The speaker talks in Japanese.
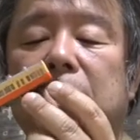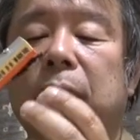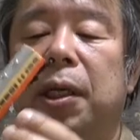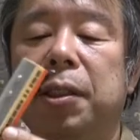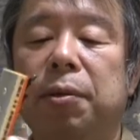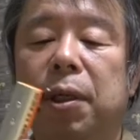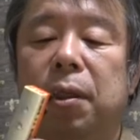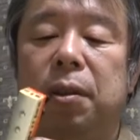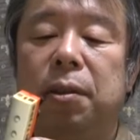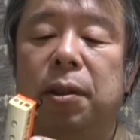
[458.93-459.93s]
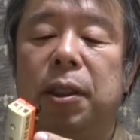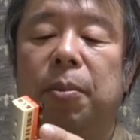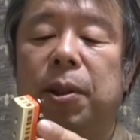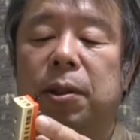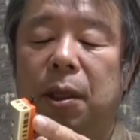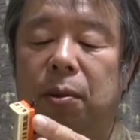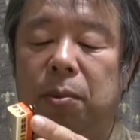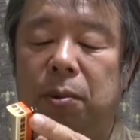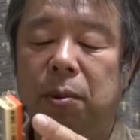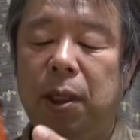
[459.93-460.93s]
台車はついてますけど
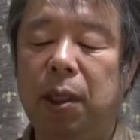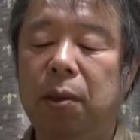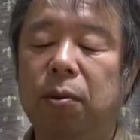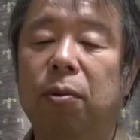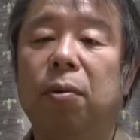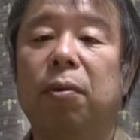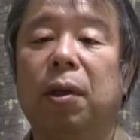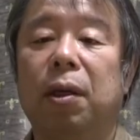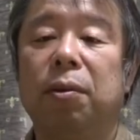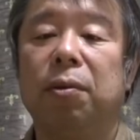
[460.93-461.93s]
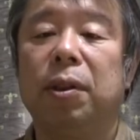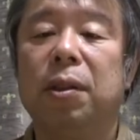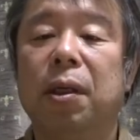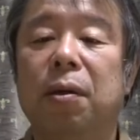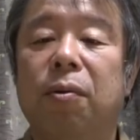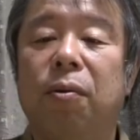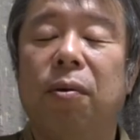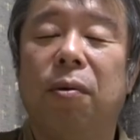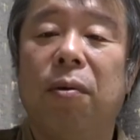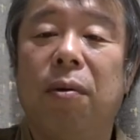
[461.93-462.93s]
も、えっ、ー、と、なんて言うんですか、
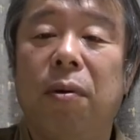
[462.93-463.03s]
こ